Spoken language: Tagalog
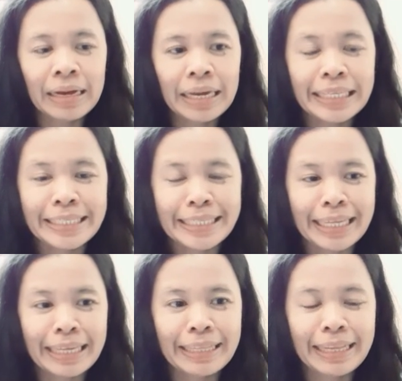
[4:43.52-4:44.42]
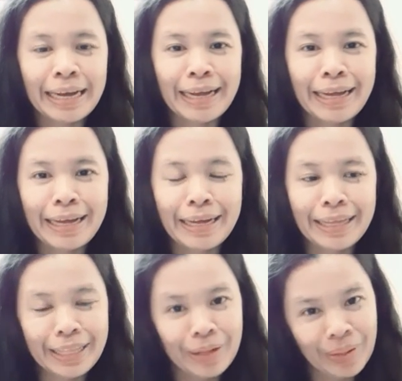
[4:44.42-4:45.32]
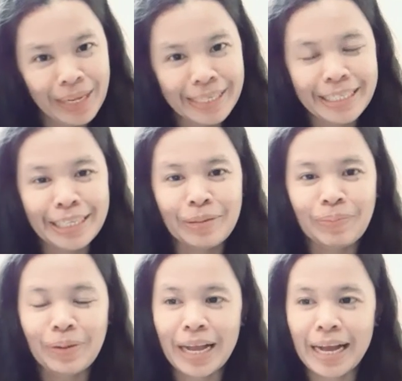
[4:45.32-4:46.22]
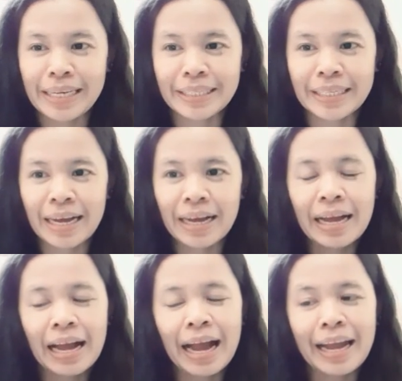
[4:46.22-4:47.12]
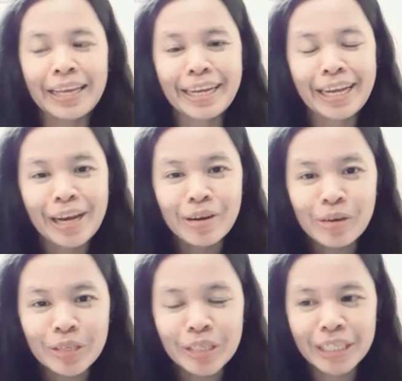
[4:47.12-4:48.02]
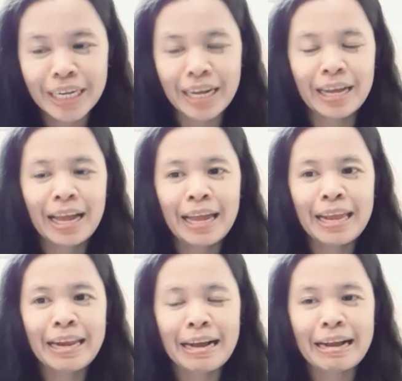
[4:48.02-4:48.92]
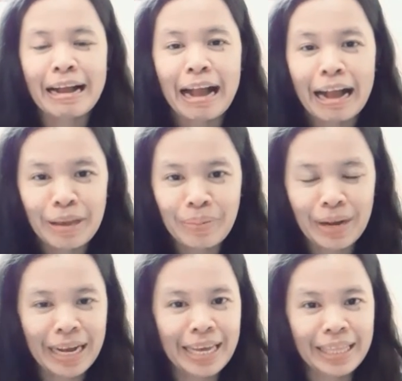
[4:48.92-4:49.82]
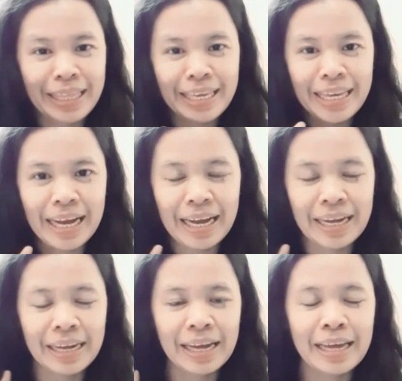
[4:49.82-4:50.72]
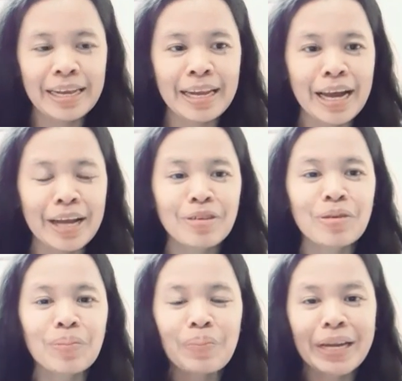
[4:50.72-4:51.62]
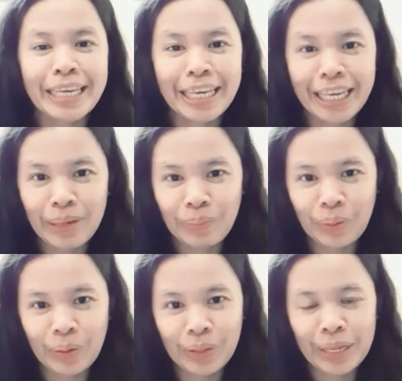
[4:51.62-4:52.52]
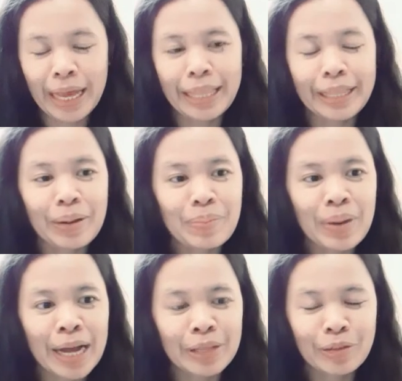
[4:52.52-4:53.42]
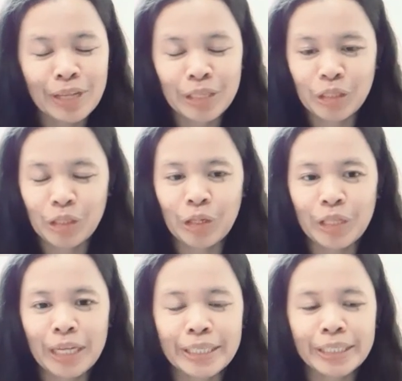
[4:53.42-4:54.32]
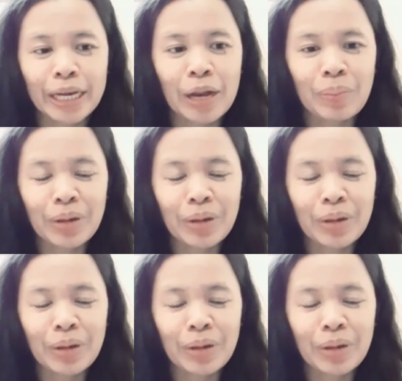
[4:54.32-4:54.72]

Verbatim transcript: instead na nawalan siya ng pag-asa, ay nagkaroon siya ng kakaibang idea na yung pag-iipon ng mga donasyon at saka